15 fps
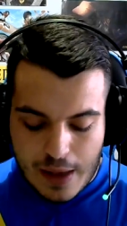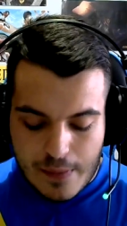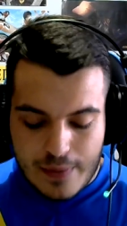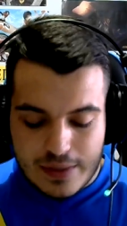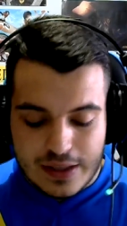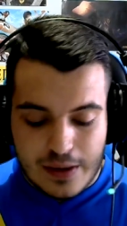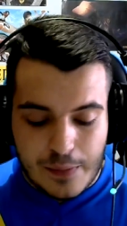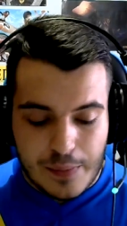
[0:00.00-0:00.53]

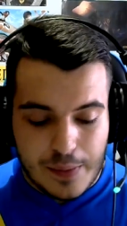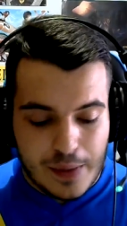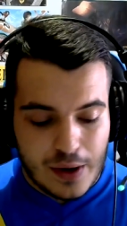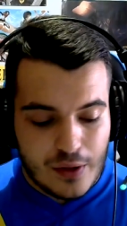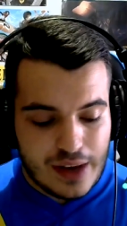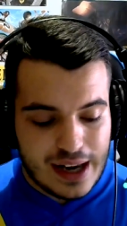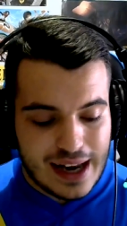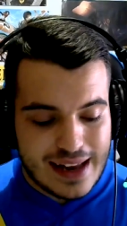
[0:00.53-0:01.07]
Vamos a hablar
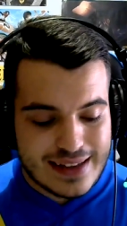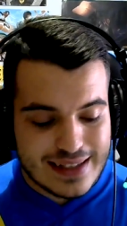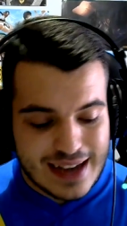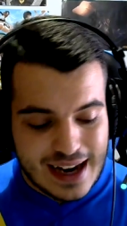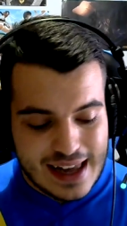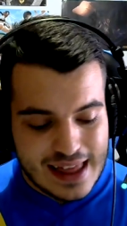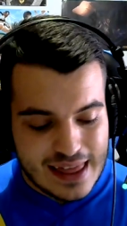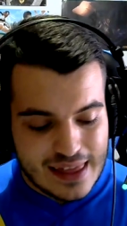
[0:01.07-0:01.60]
primero de las
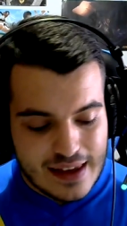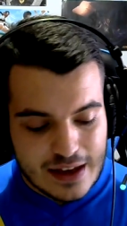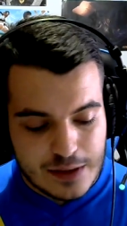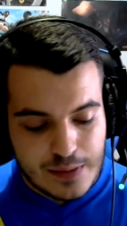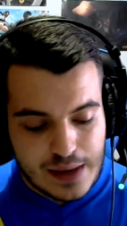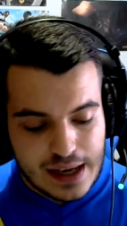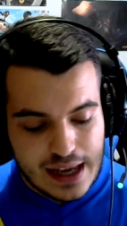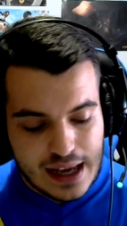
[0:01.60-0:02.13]
carencias,
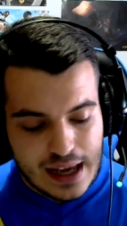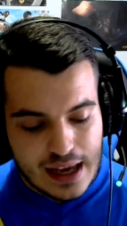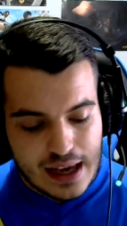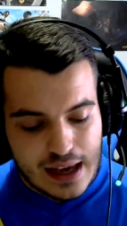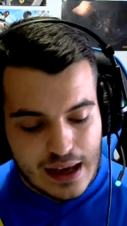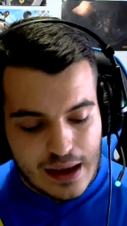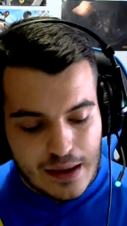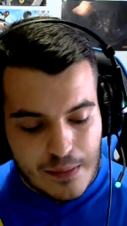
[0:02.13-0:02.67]
¿vale?
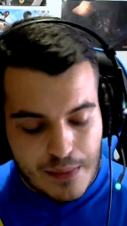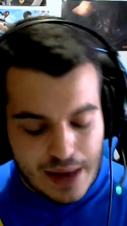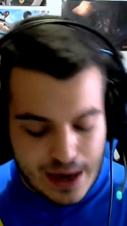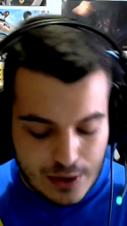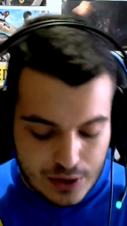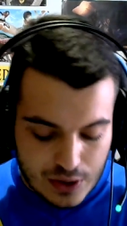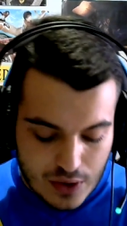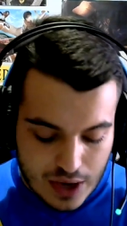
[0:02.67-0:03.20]
Eh,
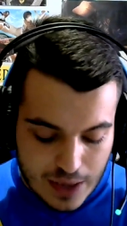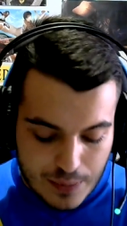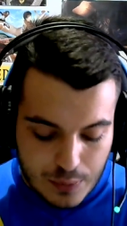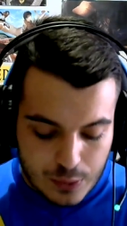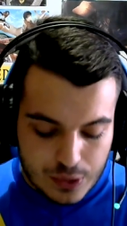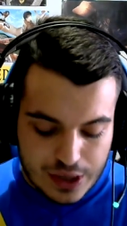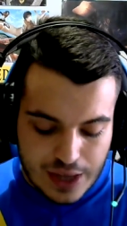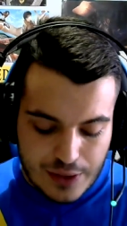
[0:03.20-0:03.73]
vale, lo tengo aquí
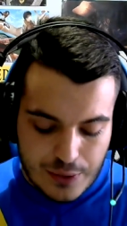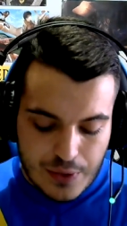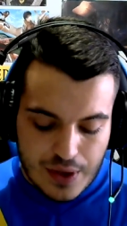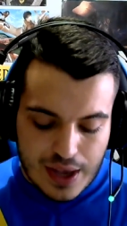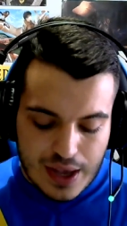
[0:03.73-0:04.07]
apuntado.